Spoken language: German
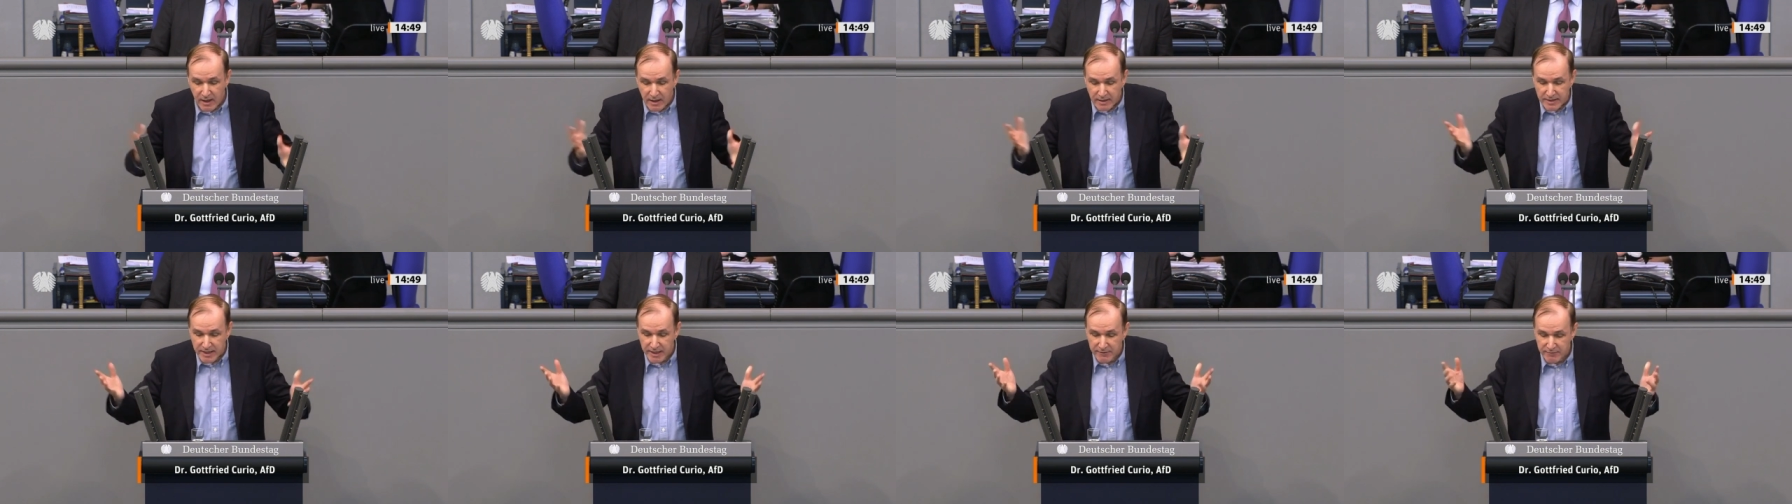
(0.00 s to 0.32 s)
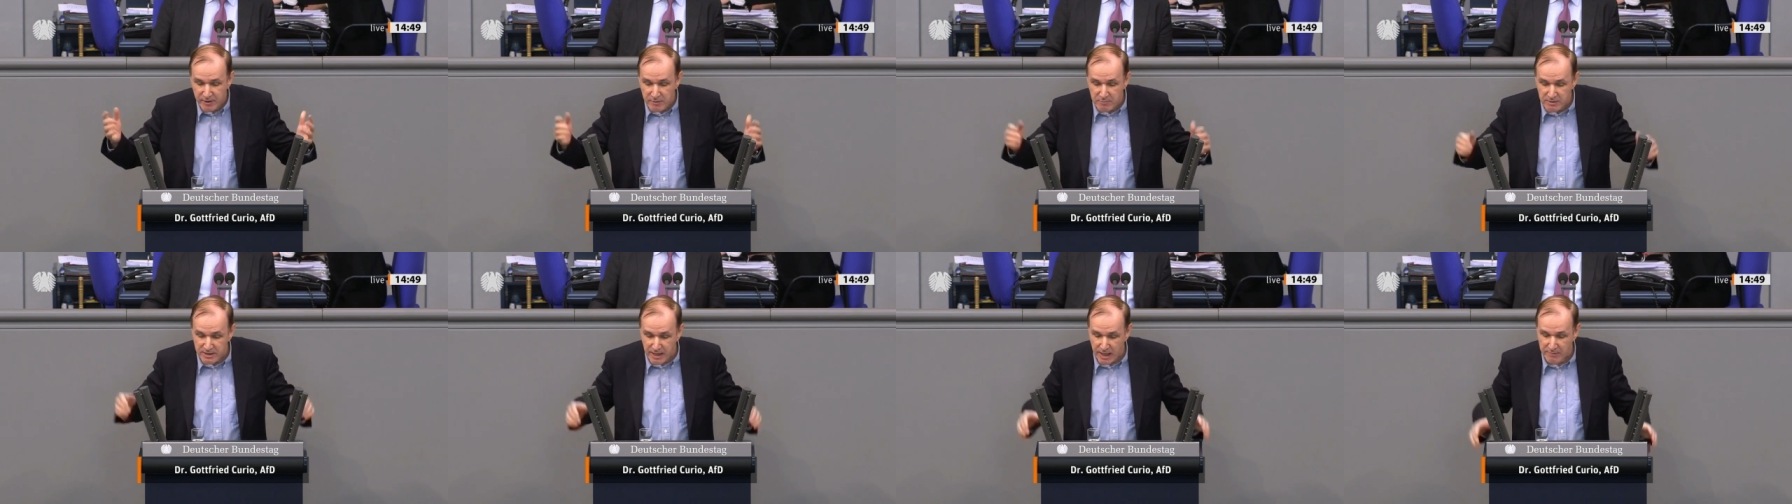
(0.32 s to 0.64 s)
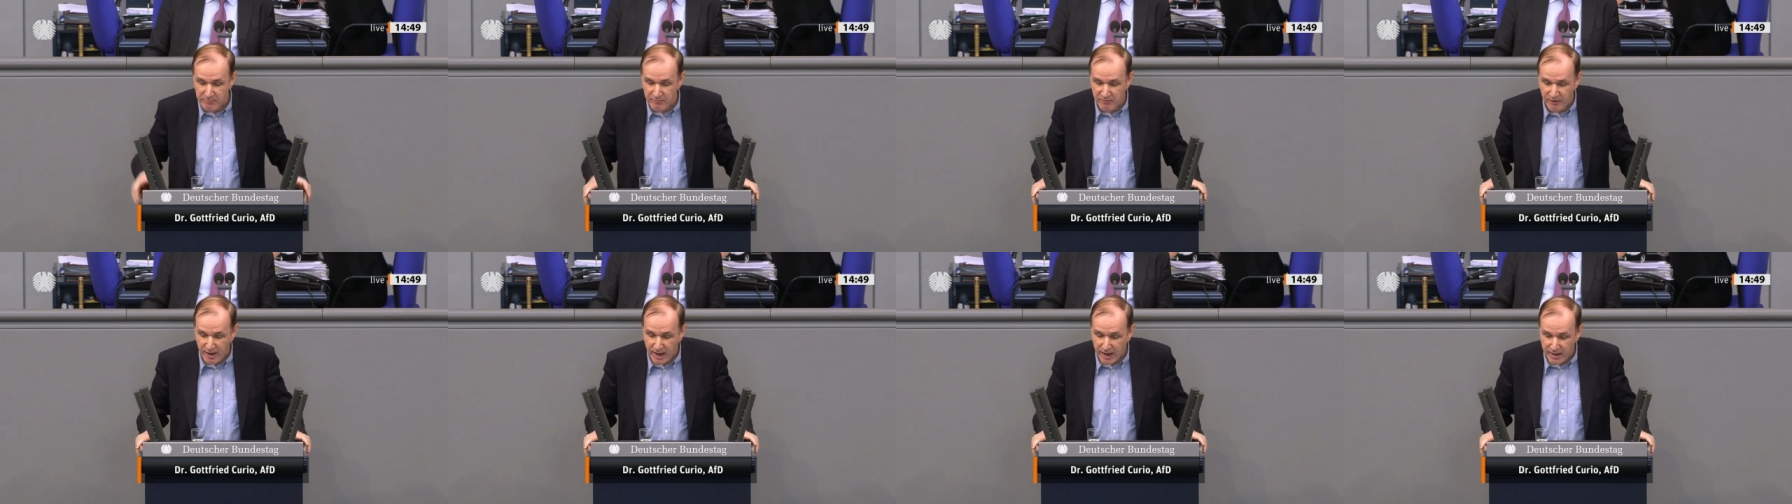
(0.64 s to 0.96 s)
Der will mit
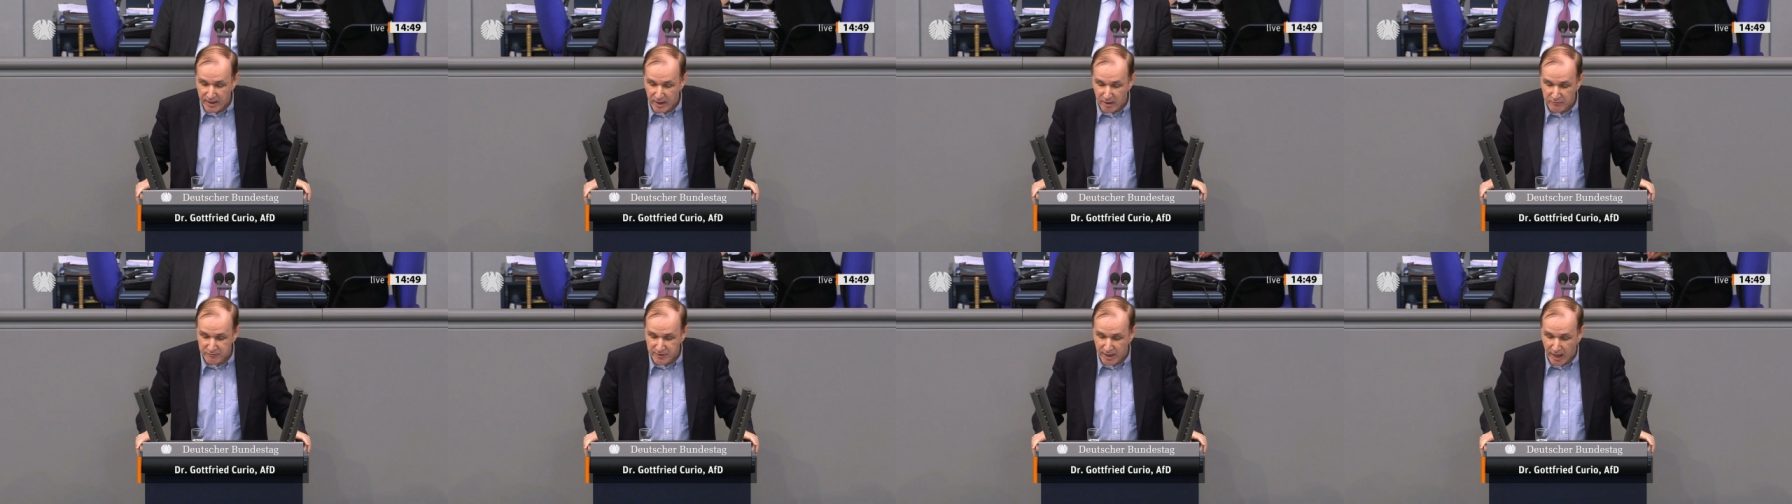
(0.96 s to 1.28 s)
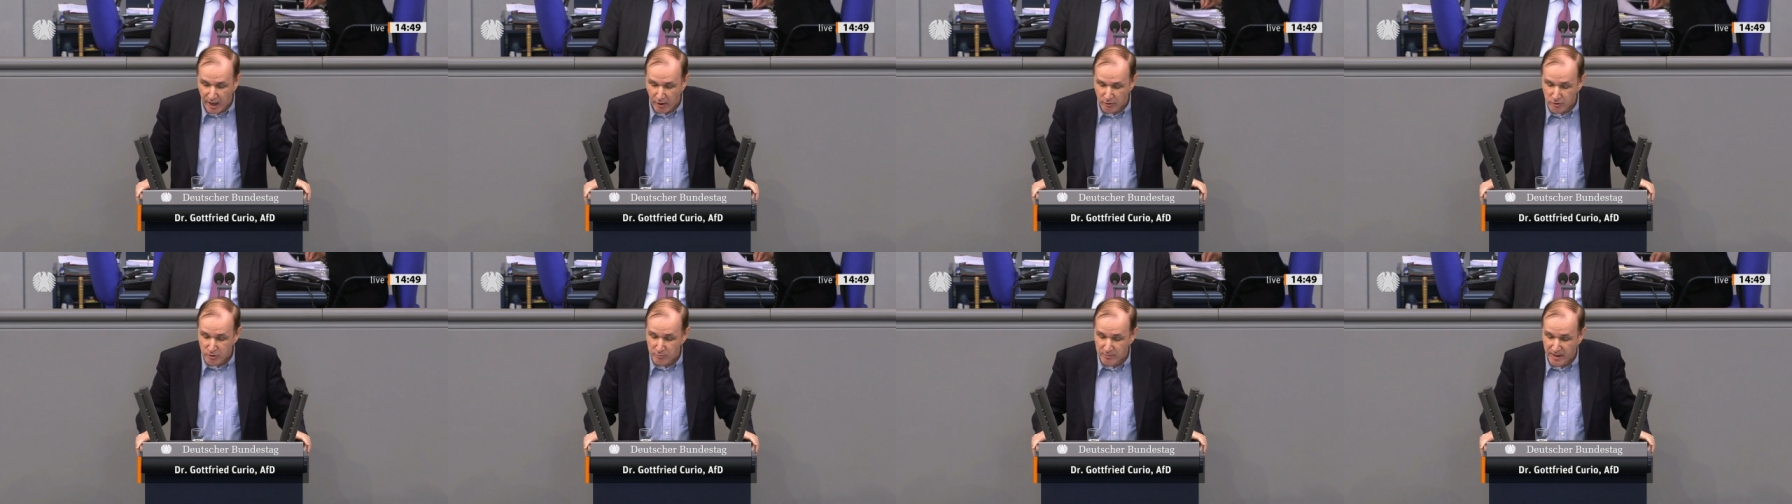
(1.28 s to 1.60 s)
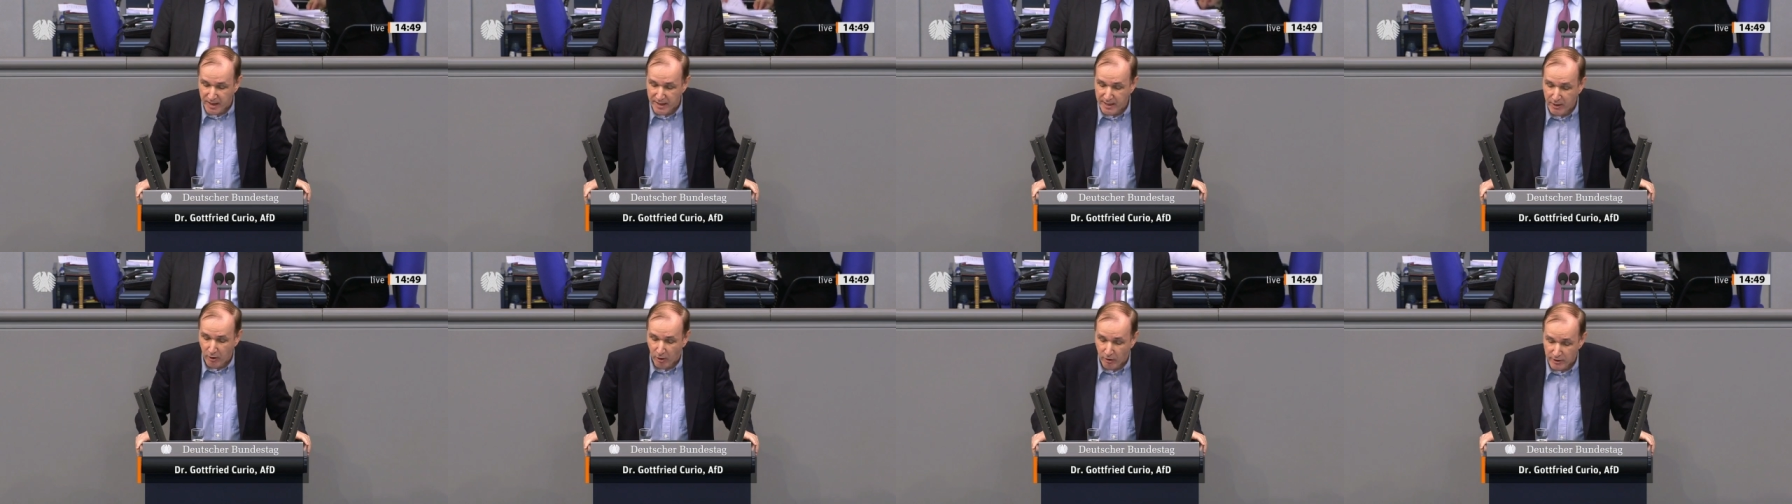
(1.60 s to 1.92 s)
einem Wagen auf der
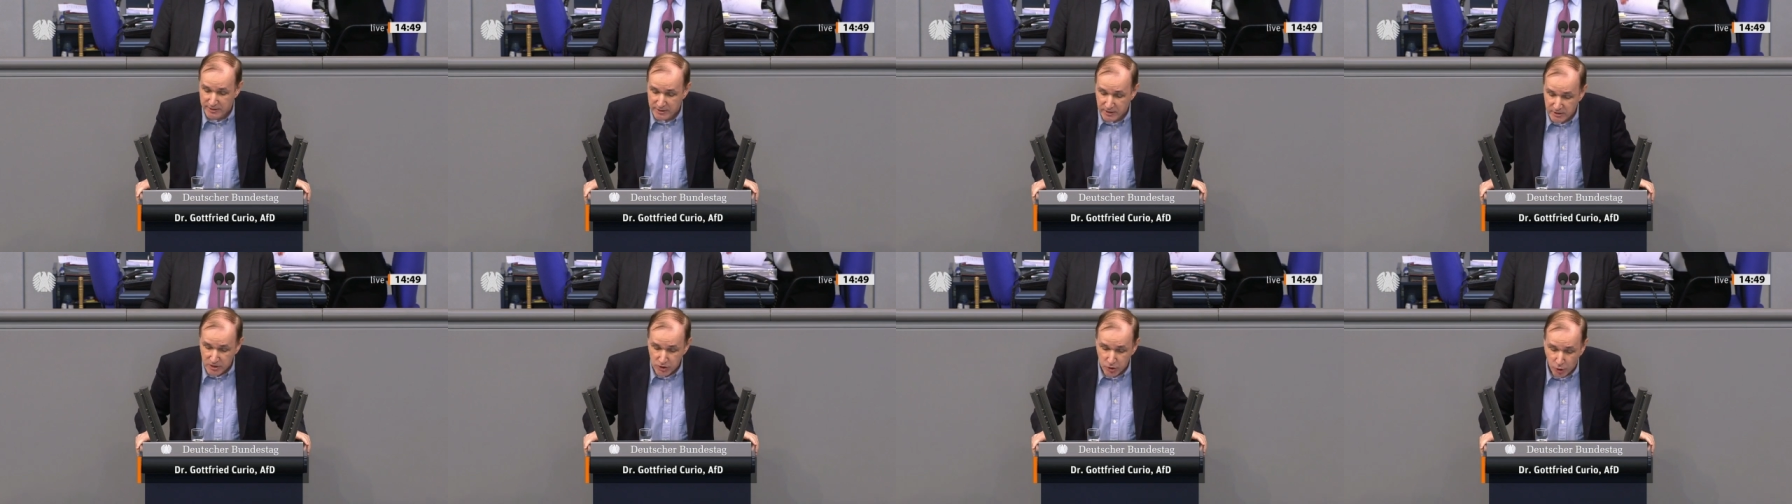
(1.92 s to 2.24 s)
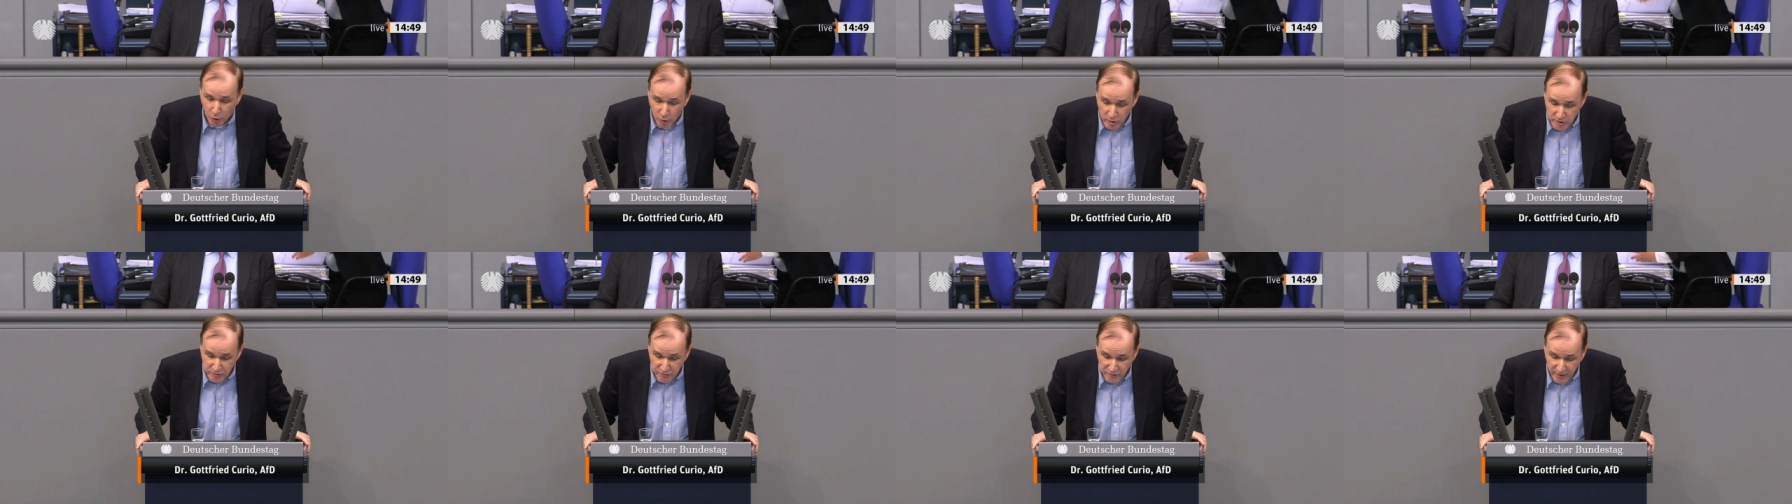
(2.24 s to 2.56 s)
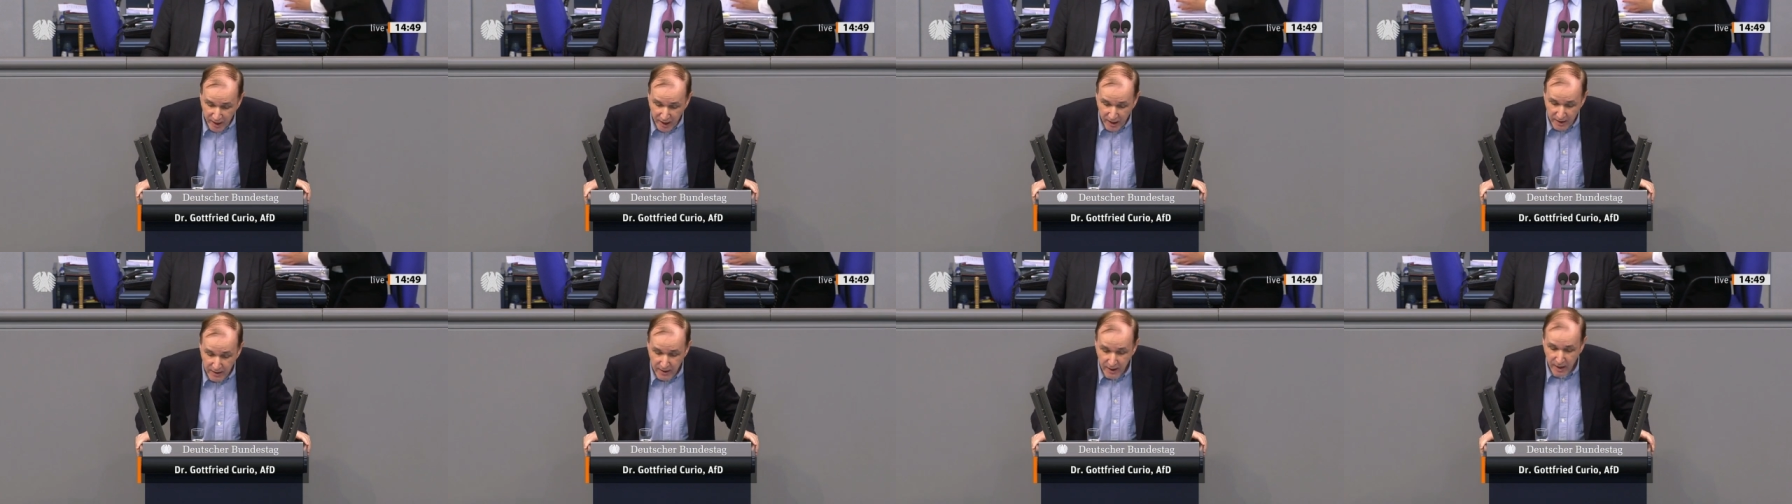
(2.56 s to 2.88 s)
Autobahn Leute
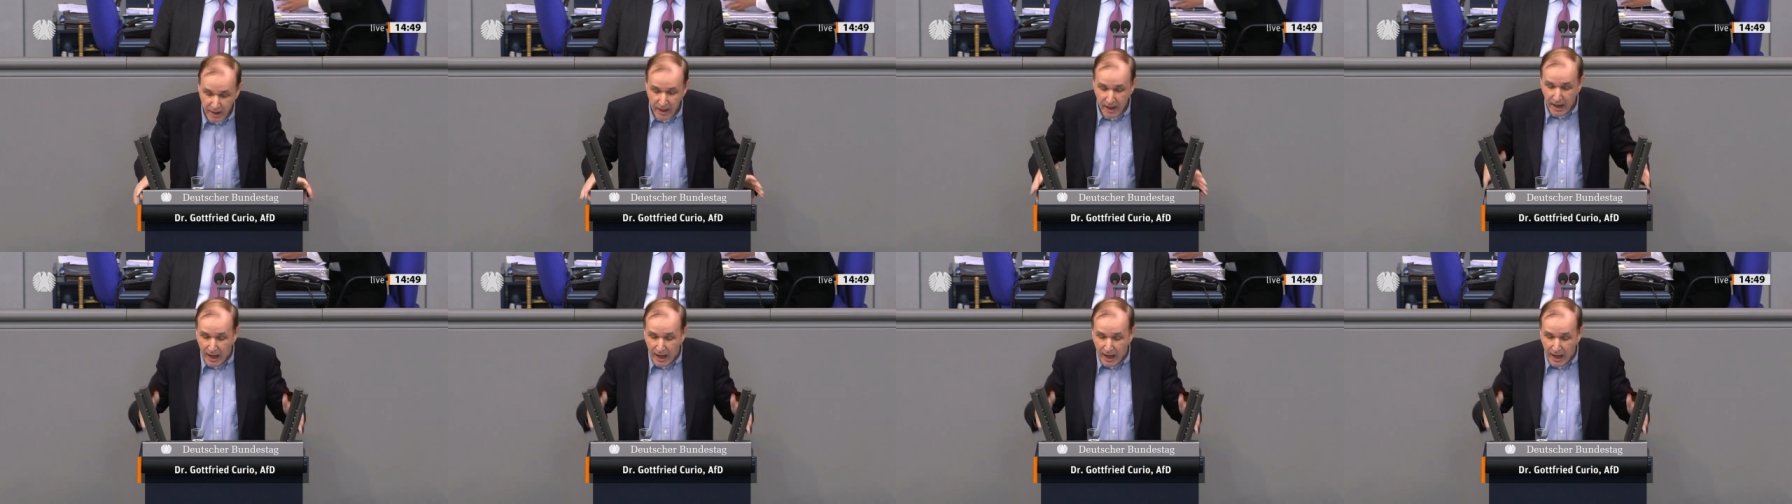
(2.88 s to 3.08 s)
totfahren,